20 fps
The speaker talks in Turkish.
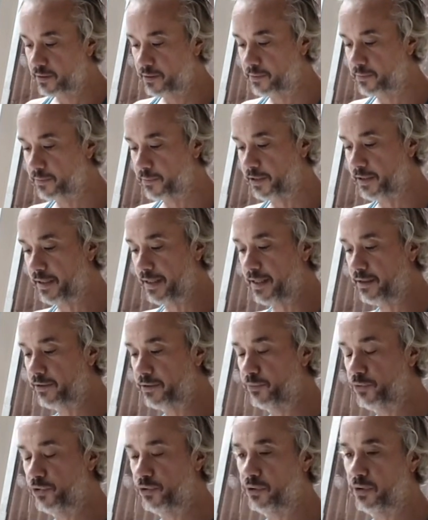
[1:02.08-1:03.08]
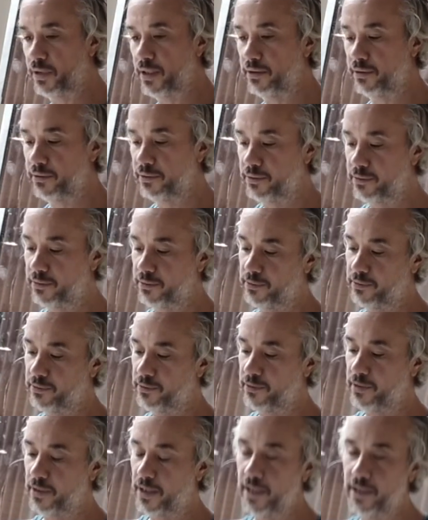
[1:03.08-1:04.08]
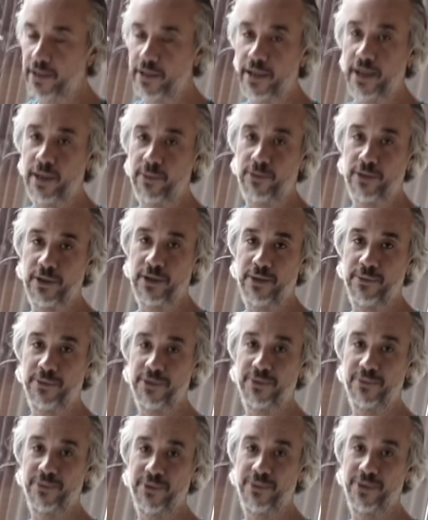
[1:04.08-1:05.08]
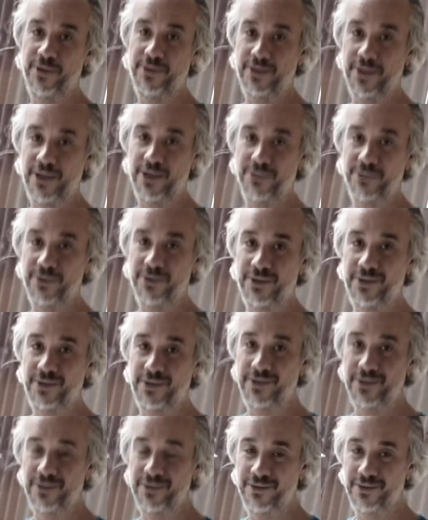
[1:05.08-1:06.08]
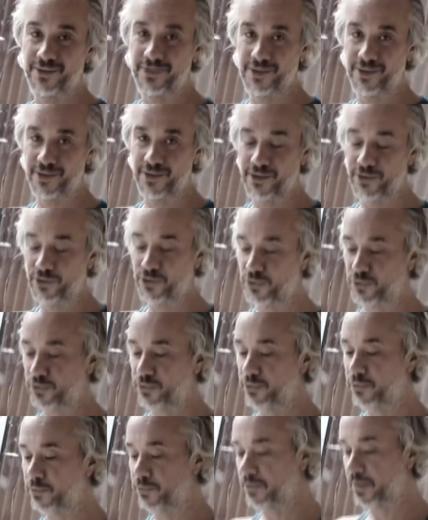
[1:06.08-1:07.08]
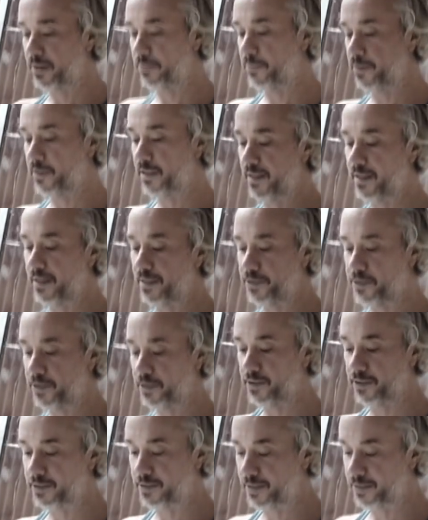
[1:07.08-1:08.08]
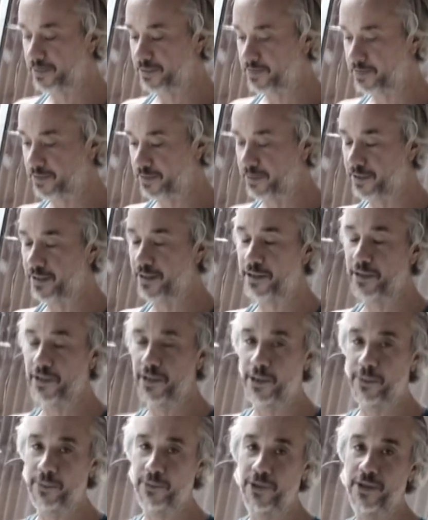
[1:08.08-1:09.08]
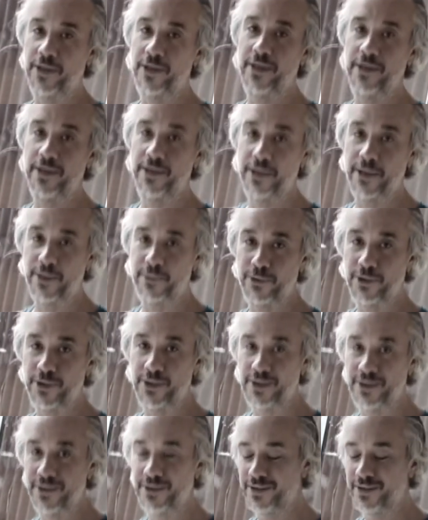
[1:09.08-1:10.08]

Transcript: Bana yardımcı olan Hayriye abla bizim emektarımız. Çocukluğumuzdan beri ailecek esasında Nariye abla, Hayriye abla.